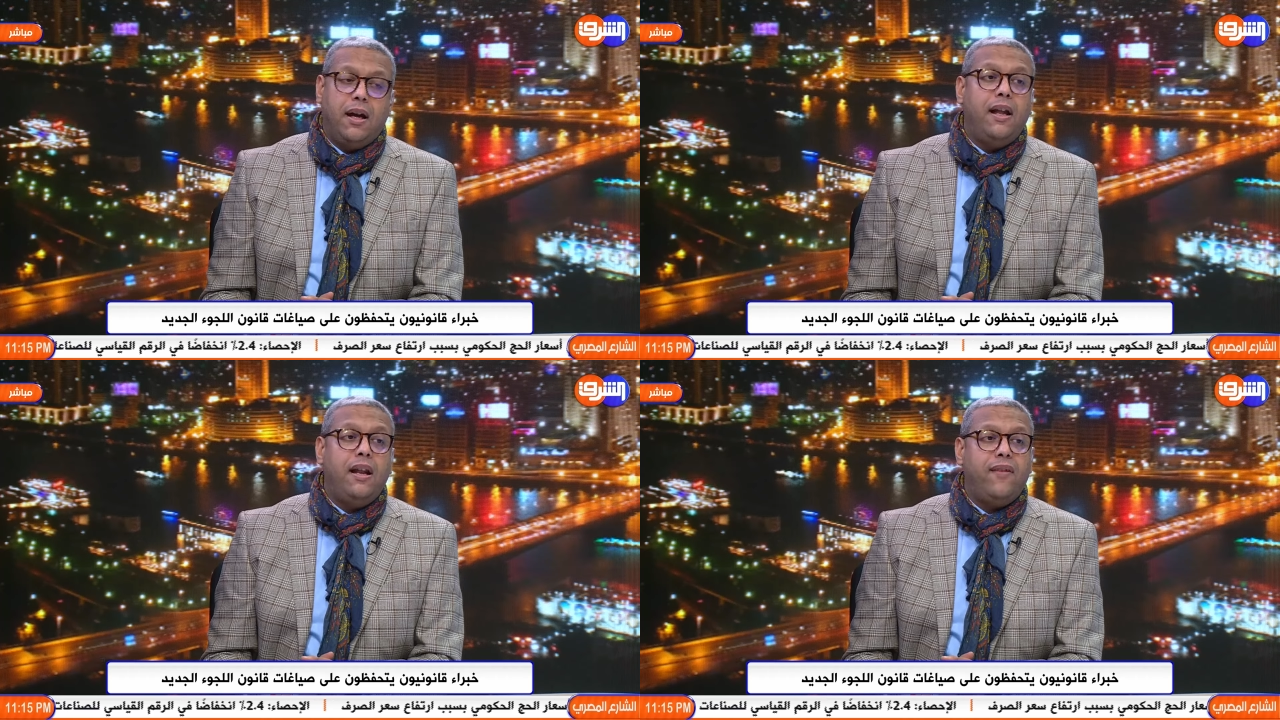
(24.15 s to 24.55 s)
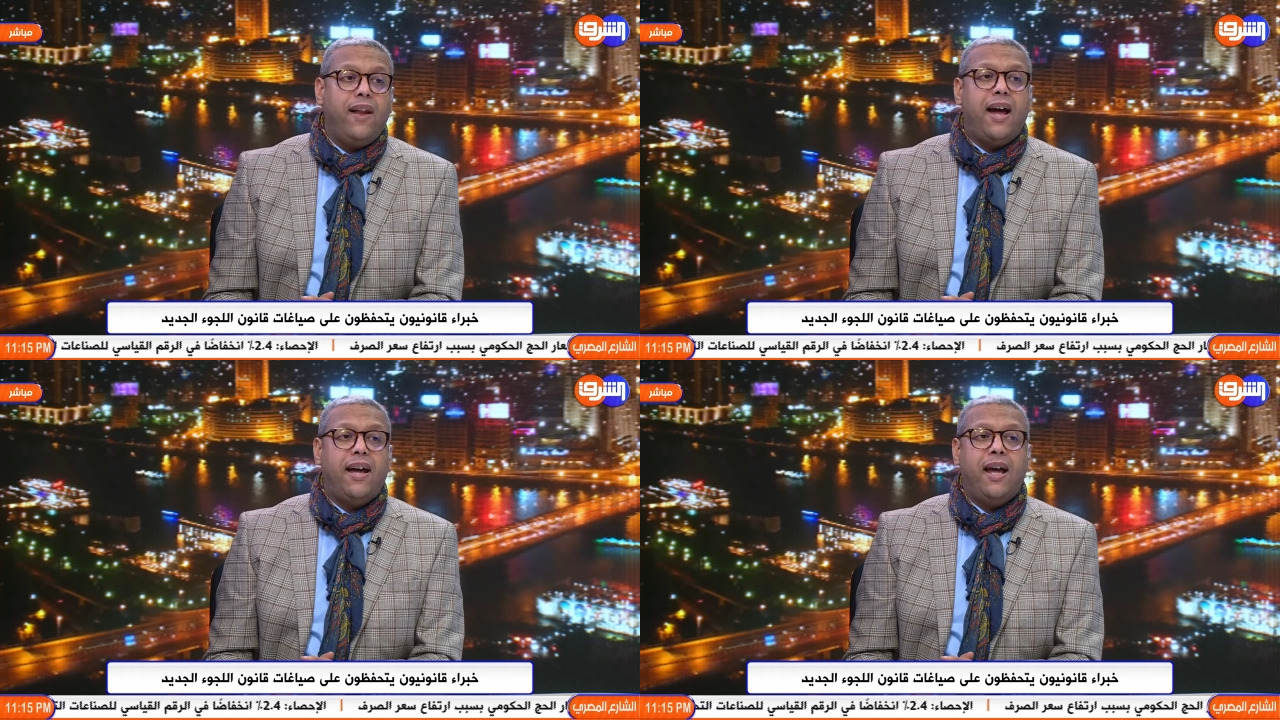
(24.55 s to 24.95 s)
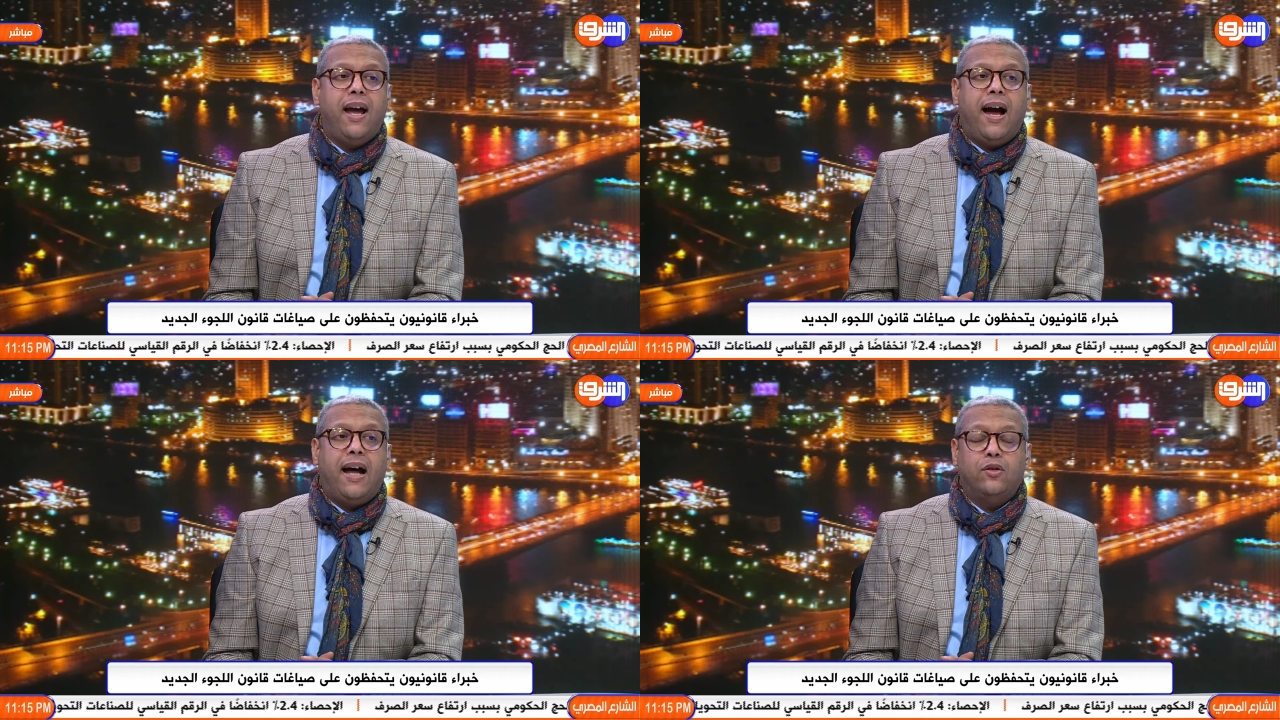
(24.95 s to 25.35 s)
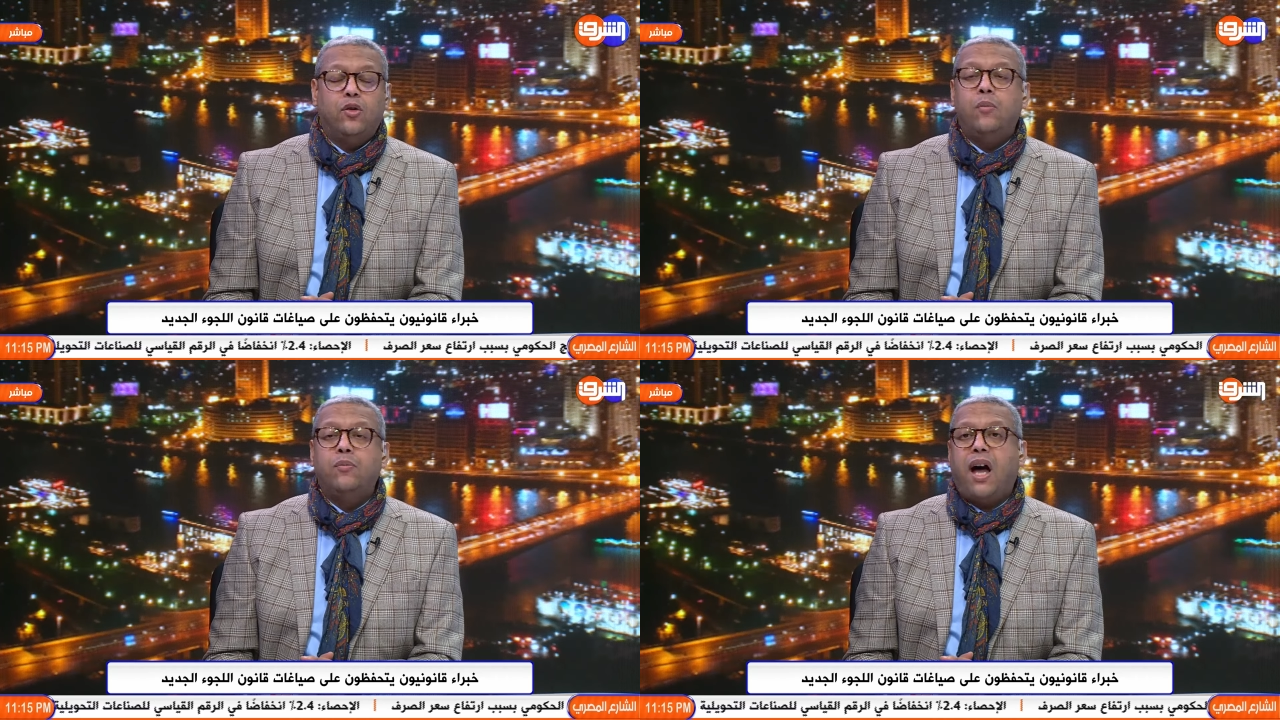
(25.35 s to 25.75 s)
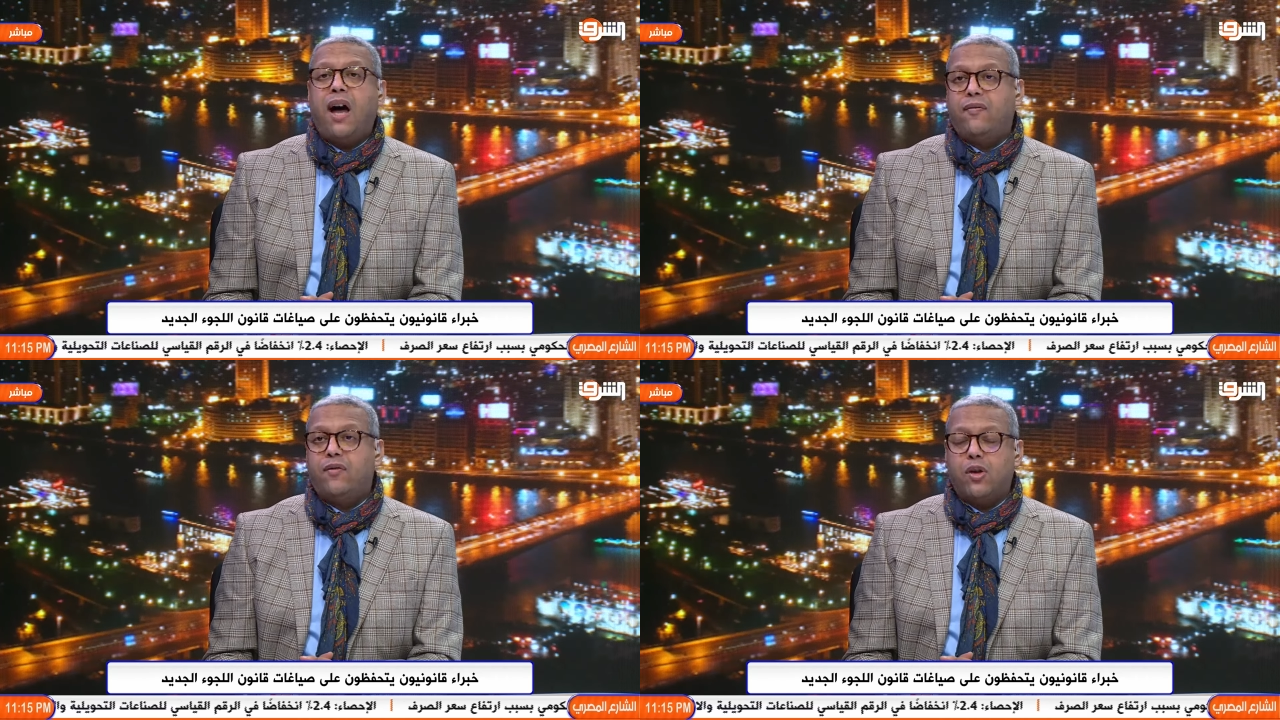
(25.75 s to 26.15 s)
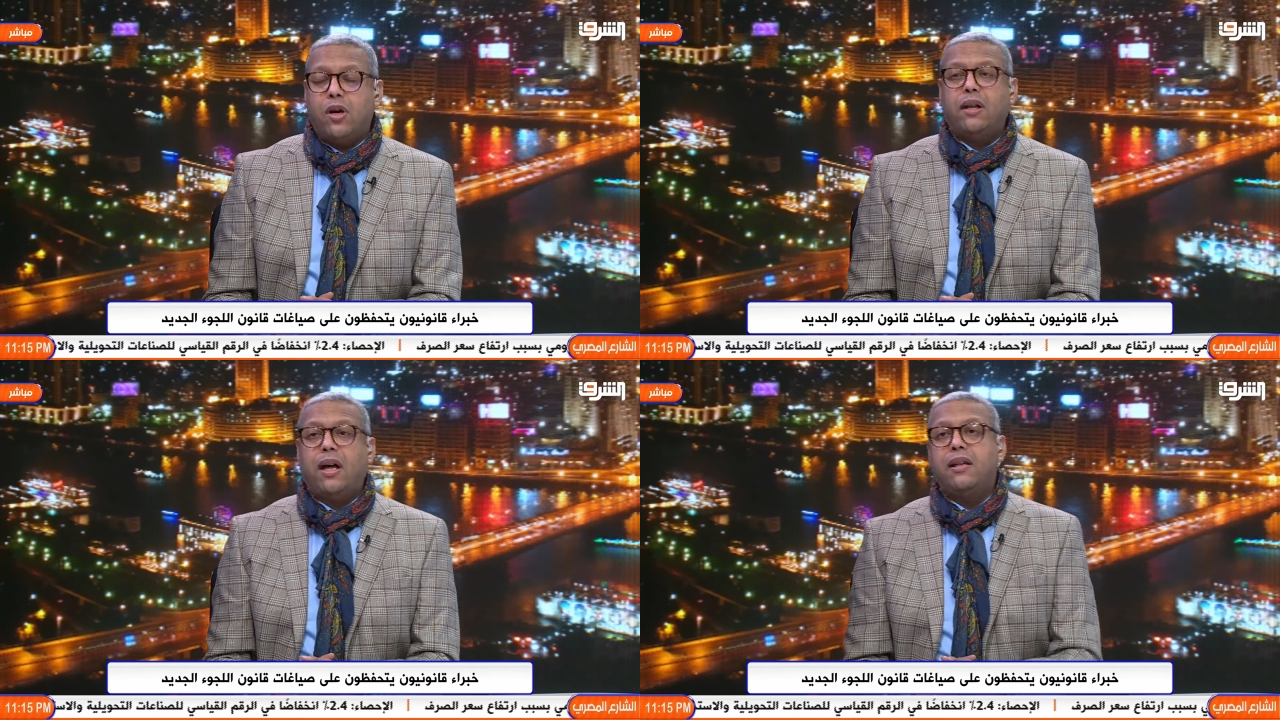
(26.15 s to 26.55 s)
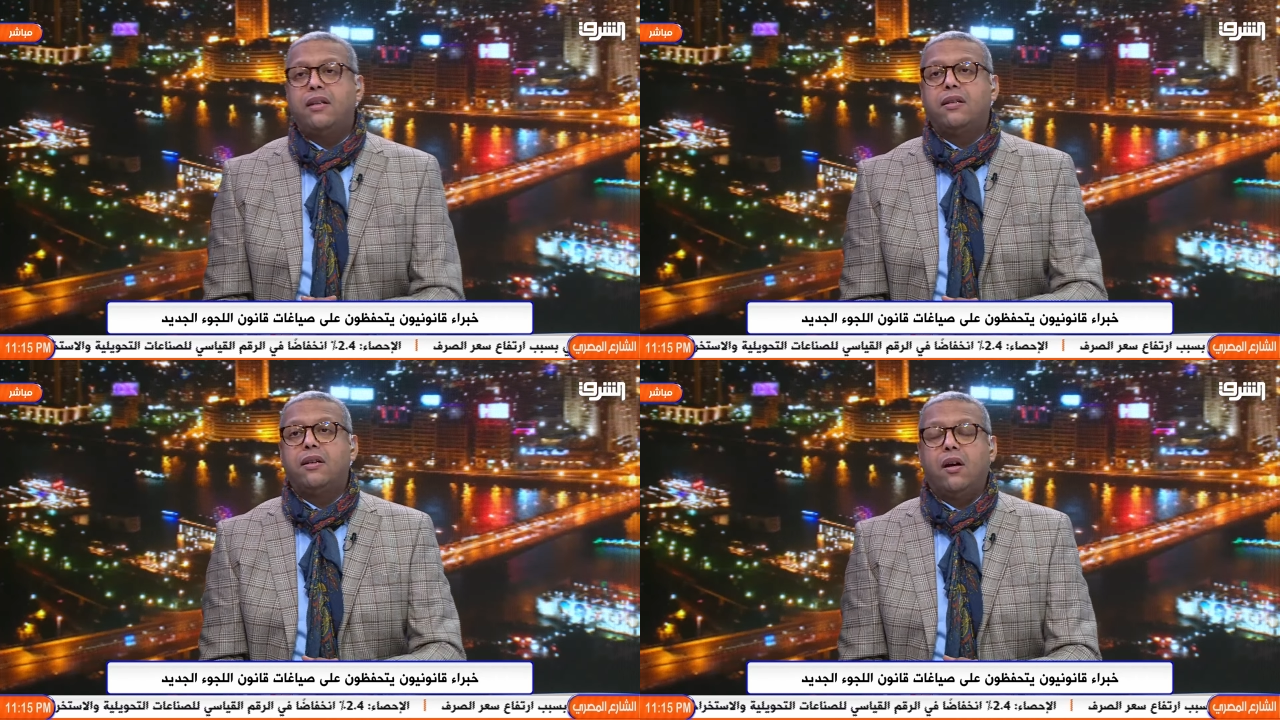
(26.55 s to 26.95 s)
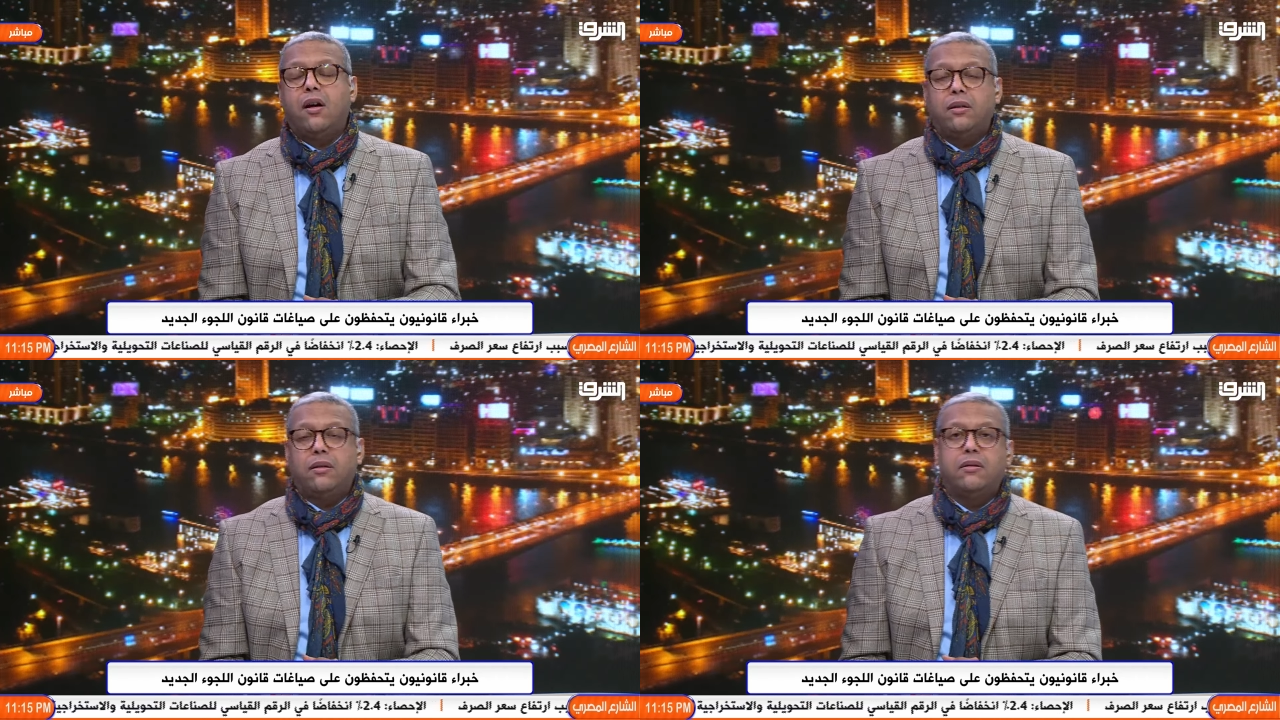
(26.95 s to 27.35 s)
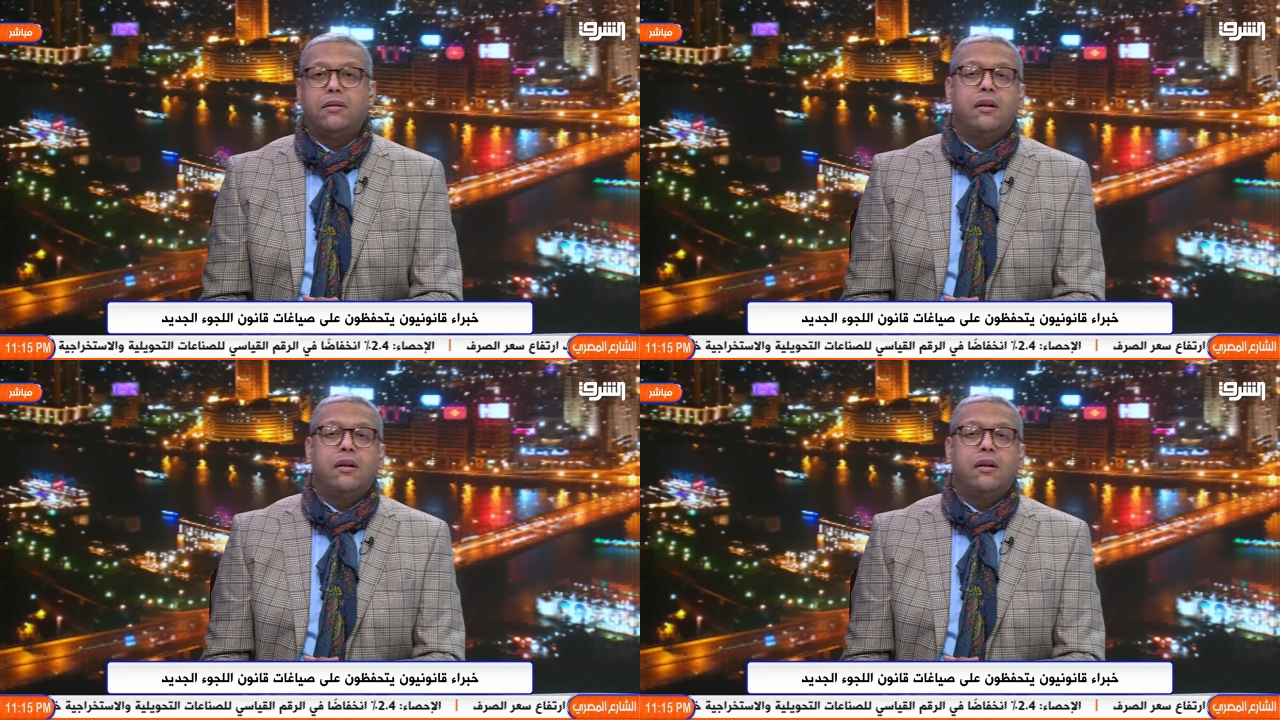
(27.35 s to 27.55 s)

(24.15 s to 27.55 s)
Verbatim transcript: اللي في الحقيقه عندهم تحفظات على الصياغات